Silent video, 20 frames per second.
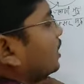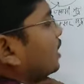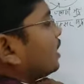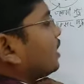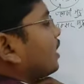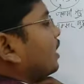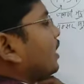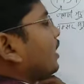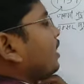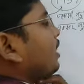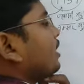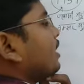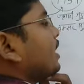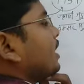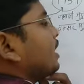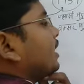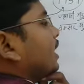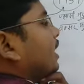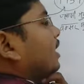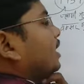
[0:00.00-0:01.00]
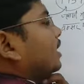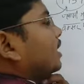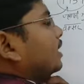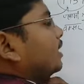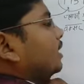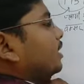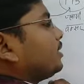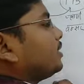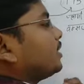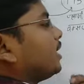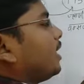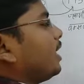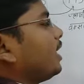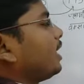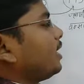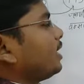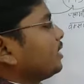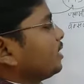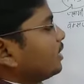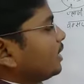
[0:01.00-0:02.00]
ने लड़ा यानी कि जो है
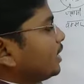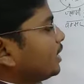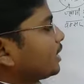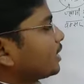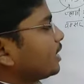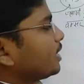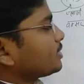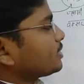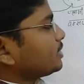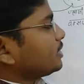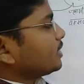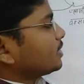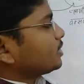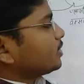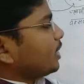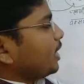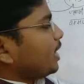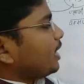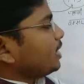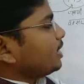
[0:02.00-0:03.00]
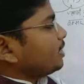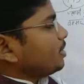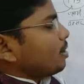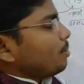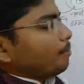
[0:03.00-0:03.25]
इनका सिर जो है